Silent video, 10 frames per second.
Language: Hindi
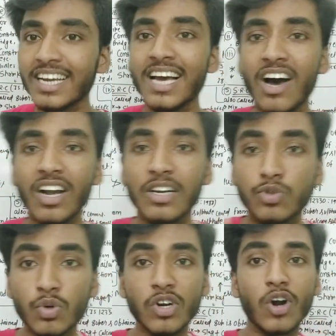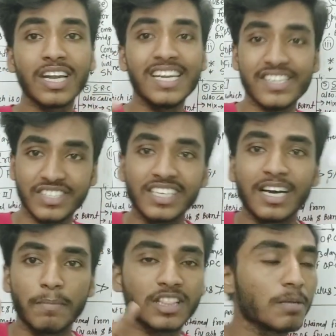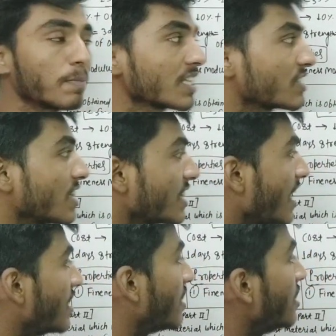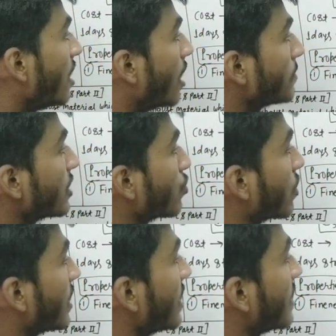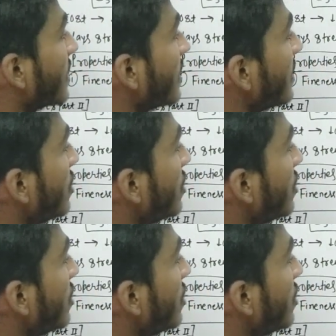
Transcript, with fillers: देन और शुड नॉट लेस देन का मतलब पता चलता है ना अब देखो ग्रेटर